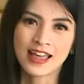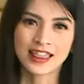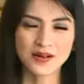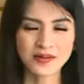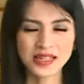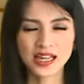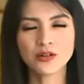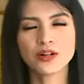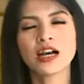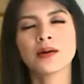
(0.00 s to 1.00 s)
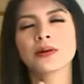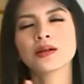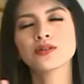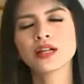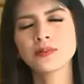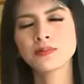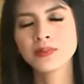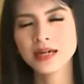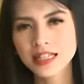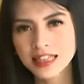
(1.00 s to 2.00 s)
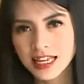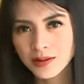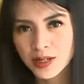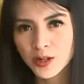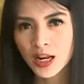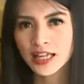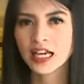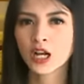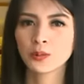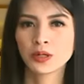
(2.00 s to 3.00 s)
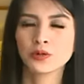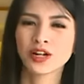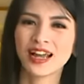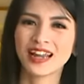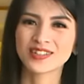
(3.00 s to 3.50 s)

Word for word: Tapi sekarang udah nggak perlu ribet dan bingung lagi kalau meliburan.